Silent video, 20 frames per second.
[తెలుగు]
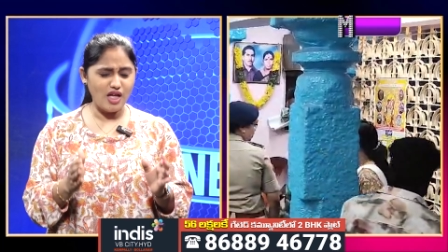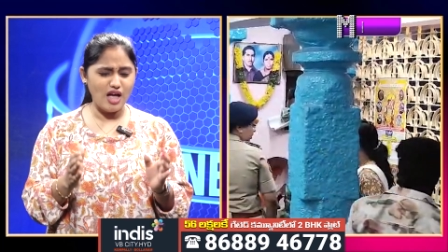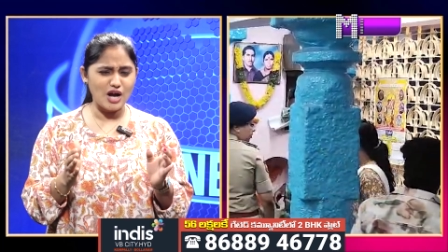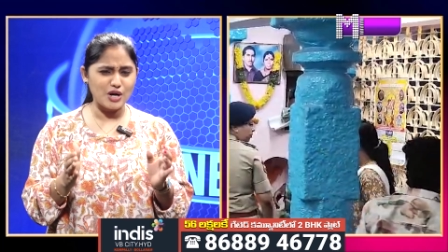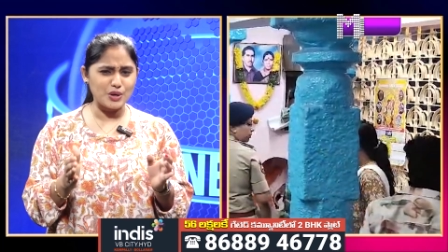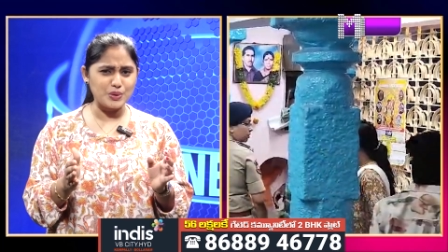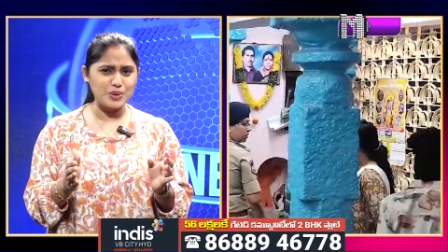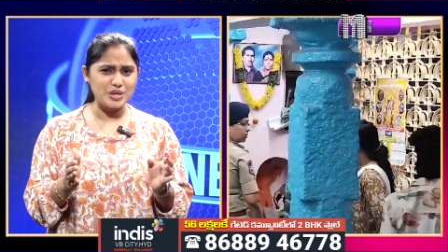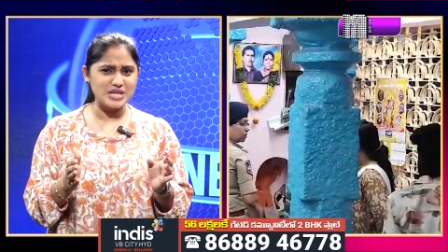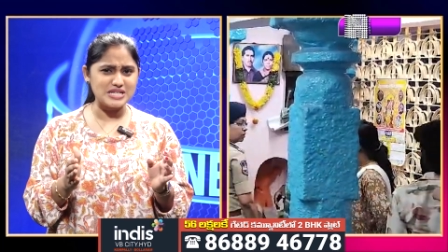
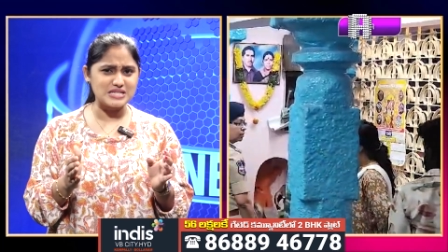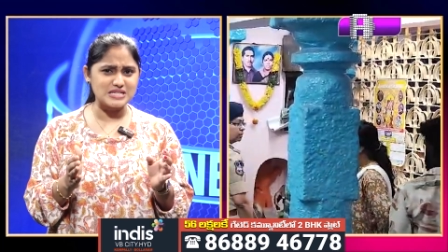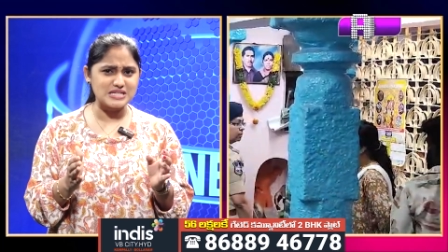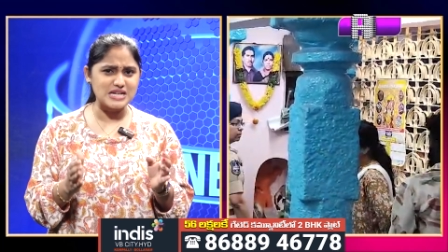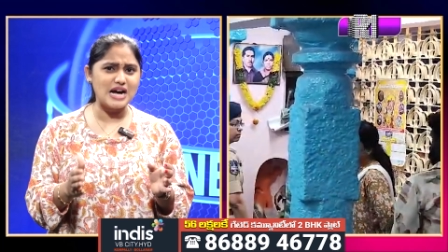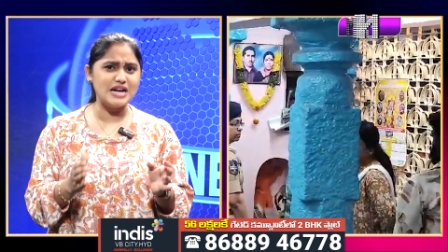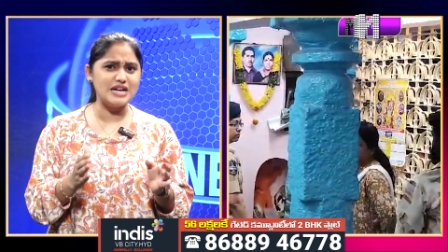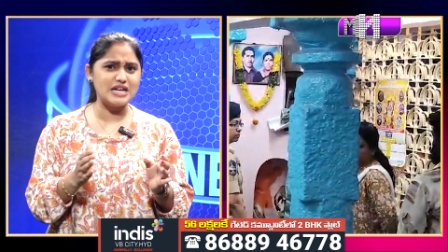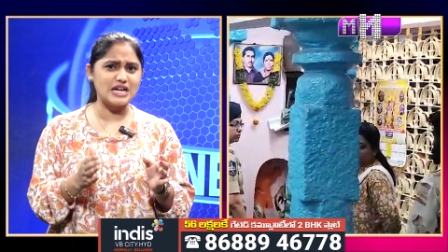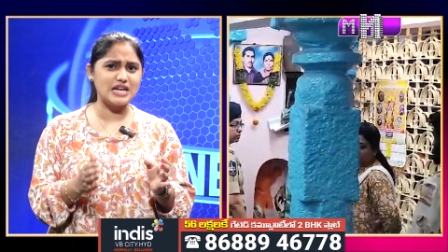అక్కడున్న
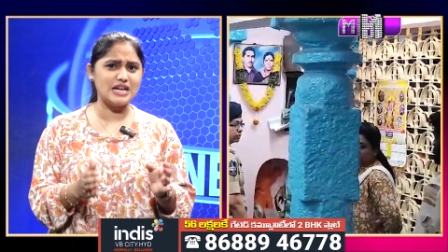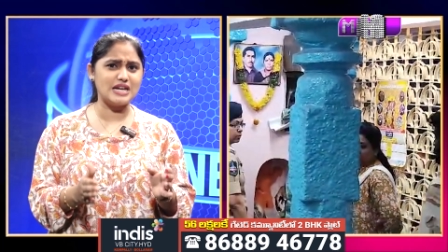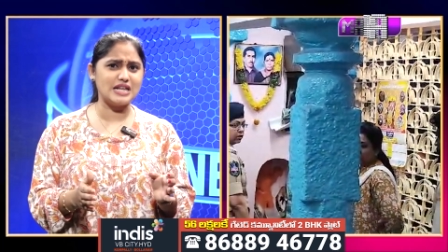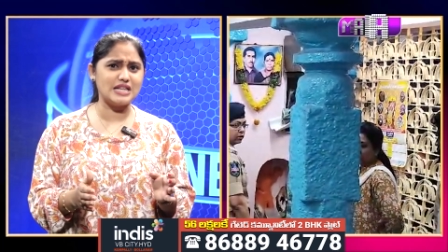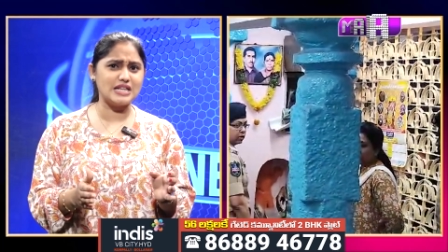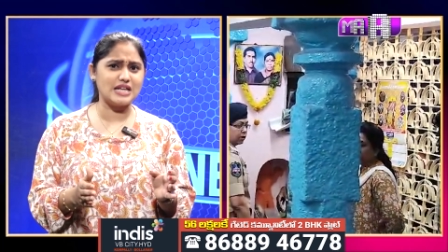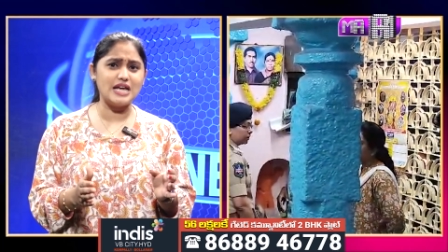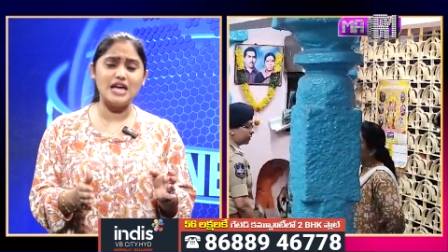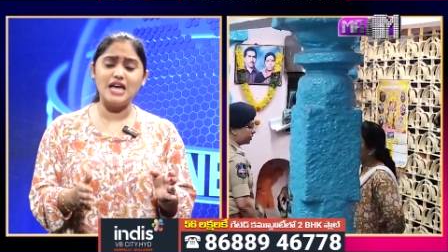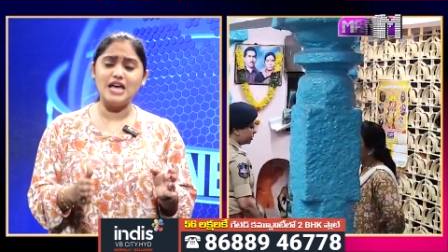స్థానికులు
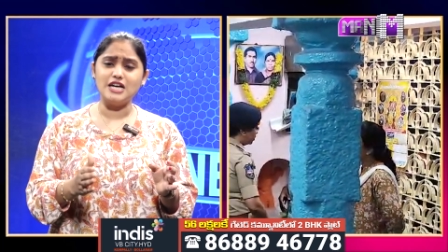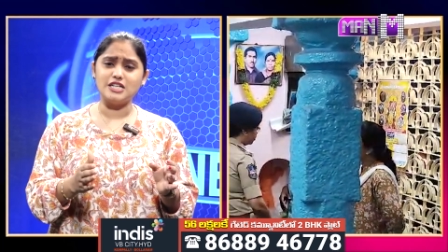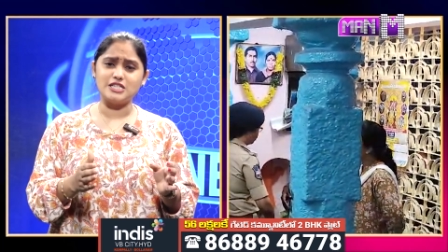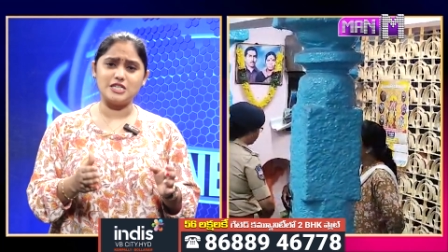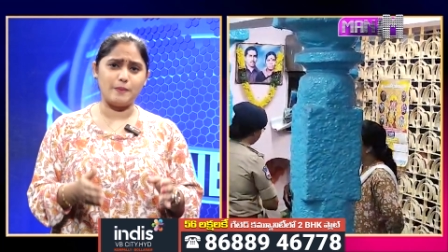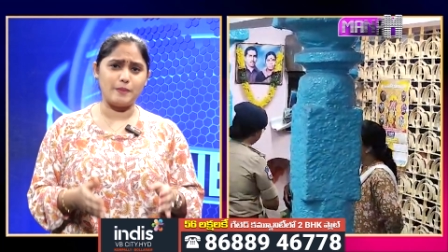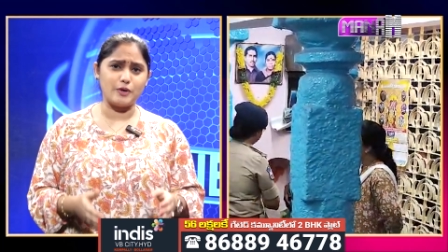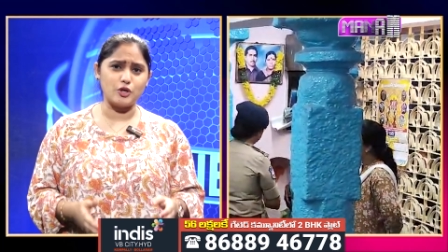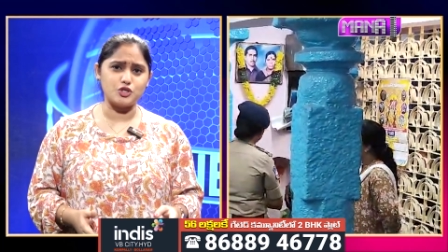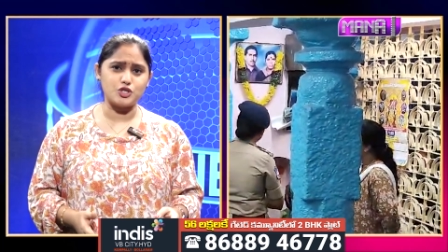అనేది
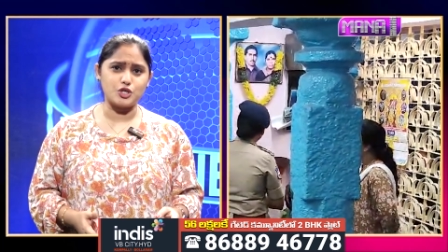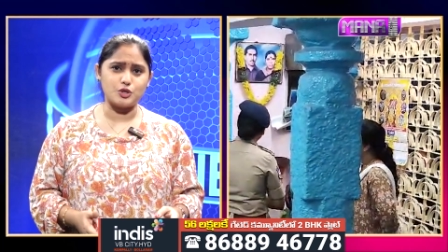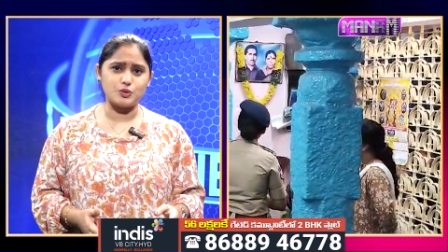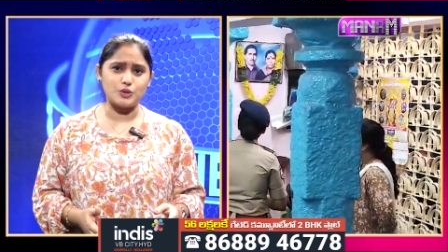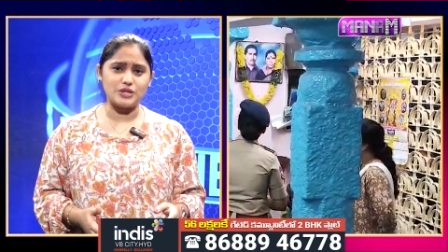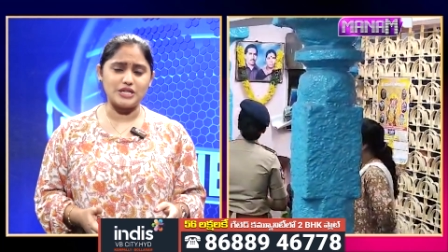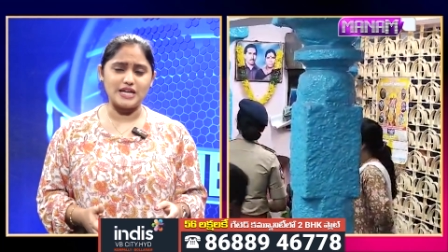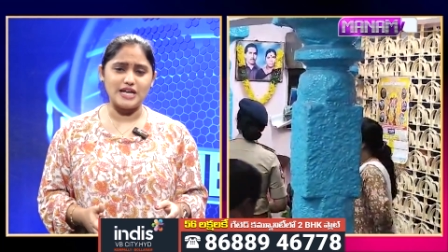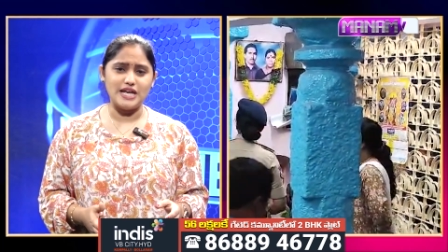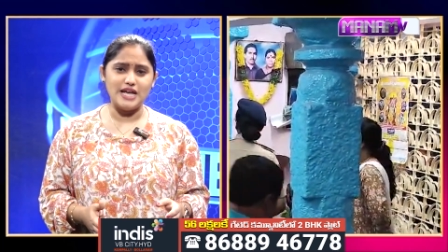చెప్పడం
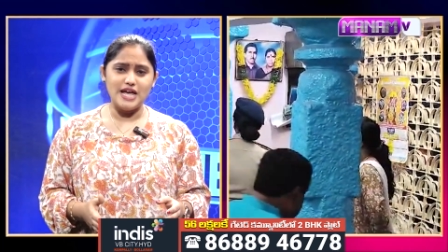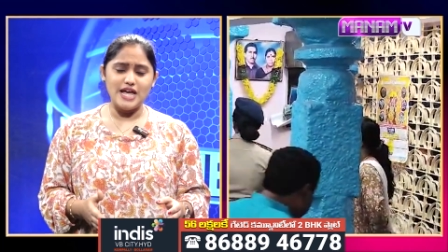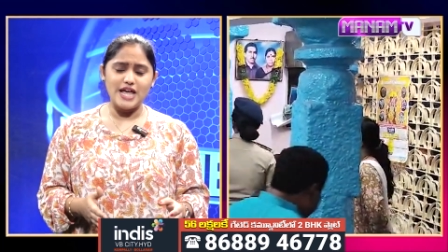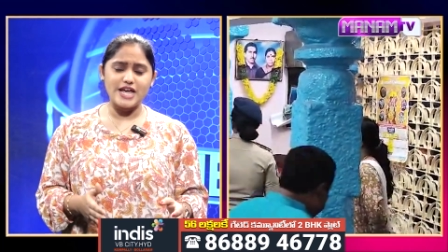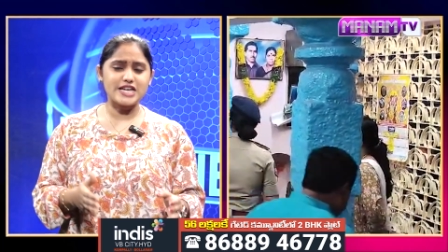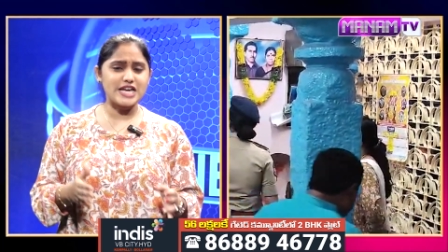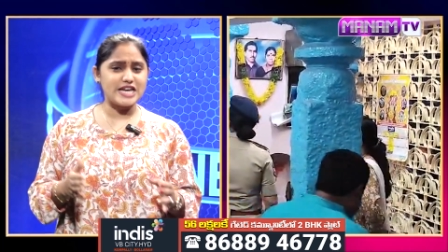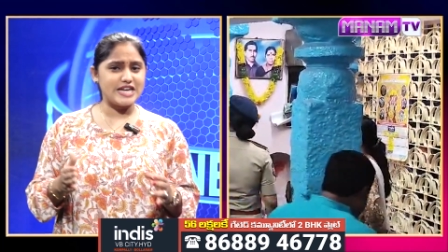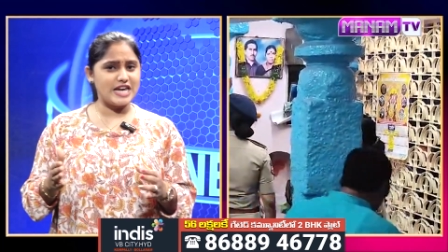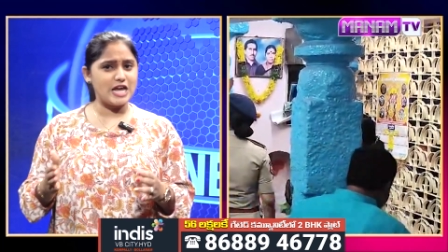జరుగుతుంది
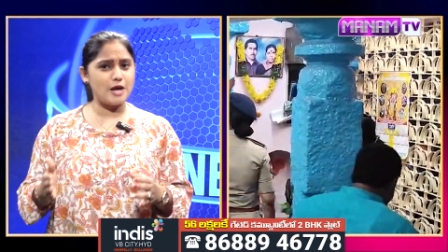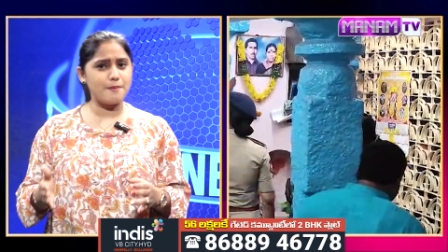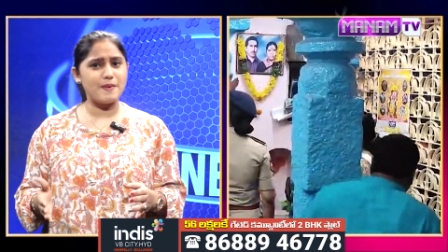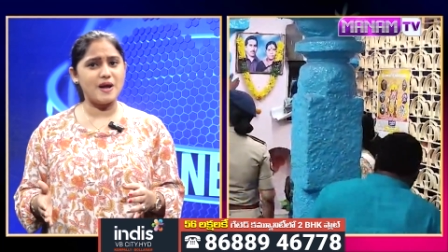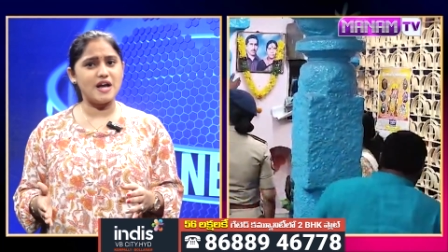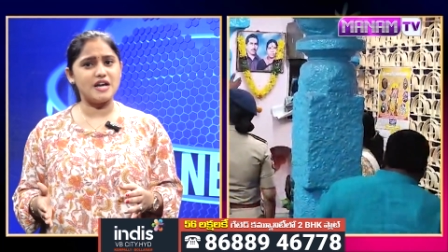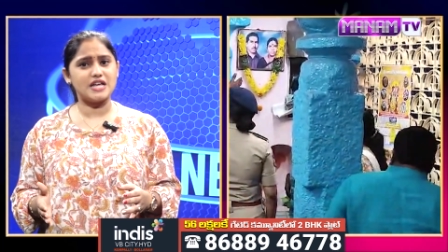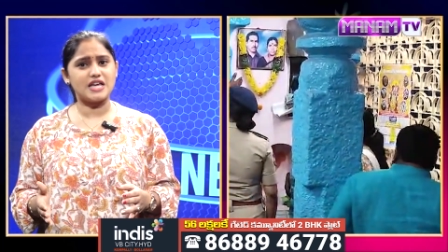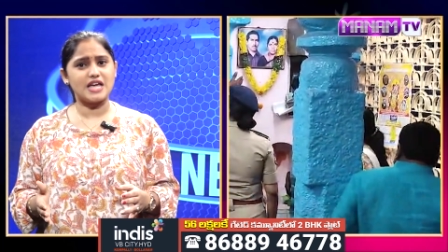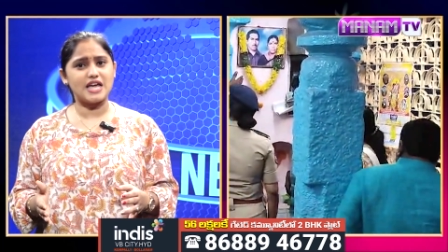ఇక ఈ
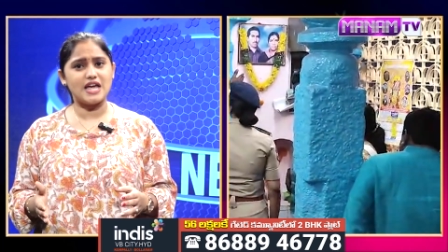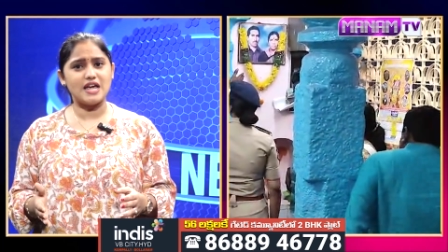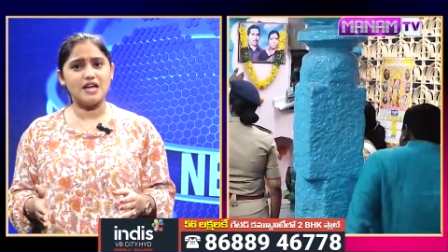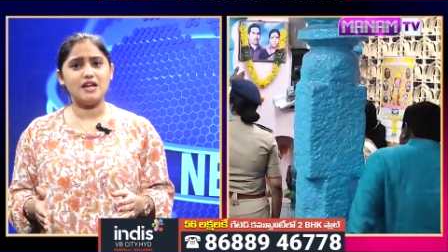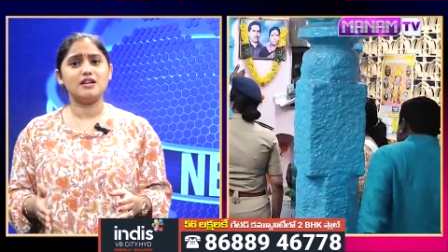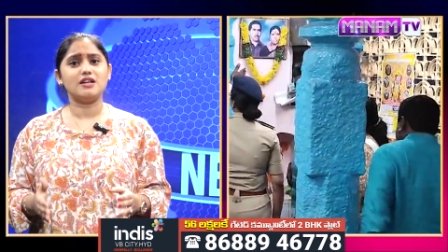పాటికే